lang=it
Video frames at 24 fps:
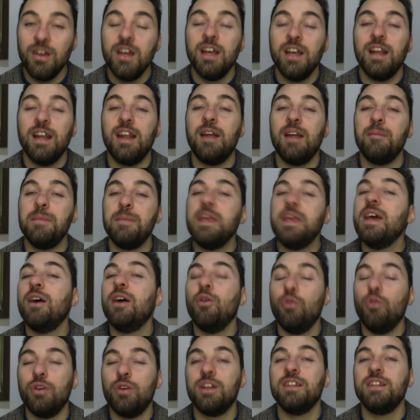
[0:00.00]
la mia
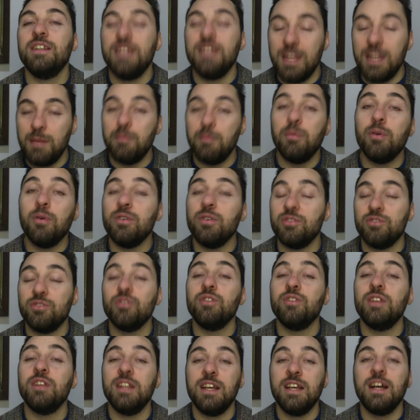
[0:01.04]
ora di tempo che sto
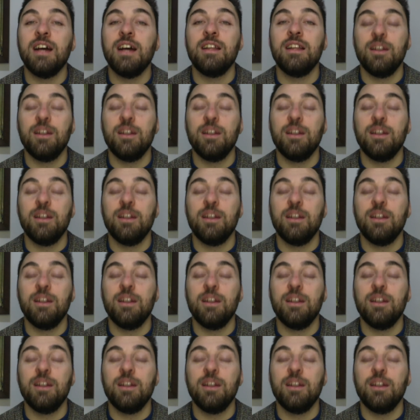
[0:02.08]
dedicando